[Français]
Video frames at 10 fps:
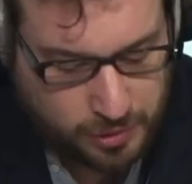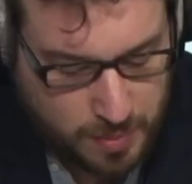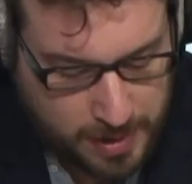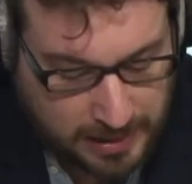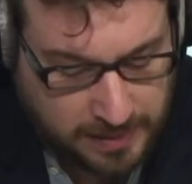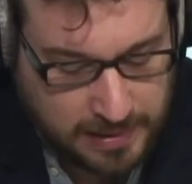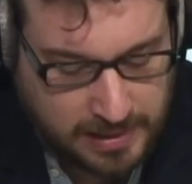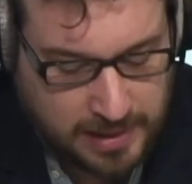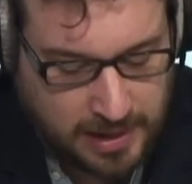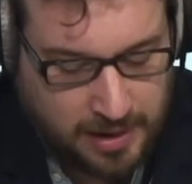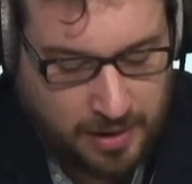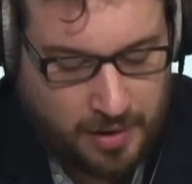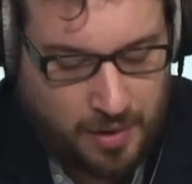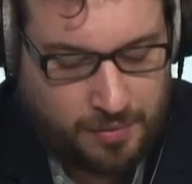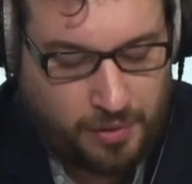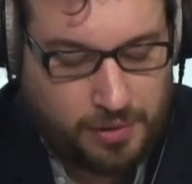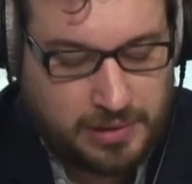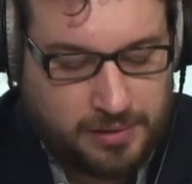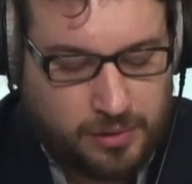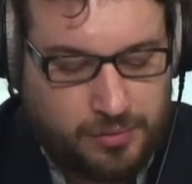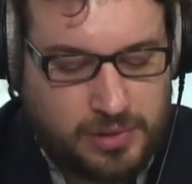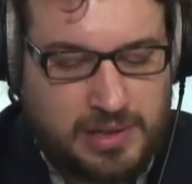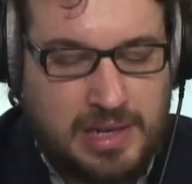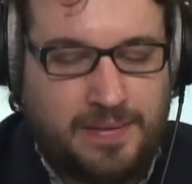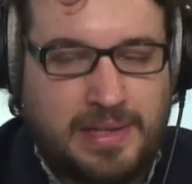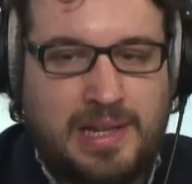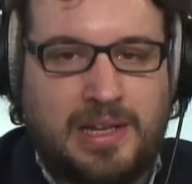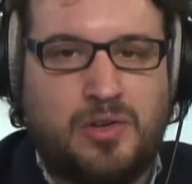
grosse coopérative laitière en France, et donc vous êtes-il invité de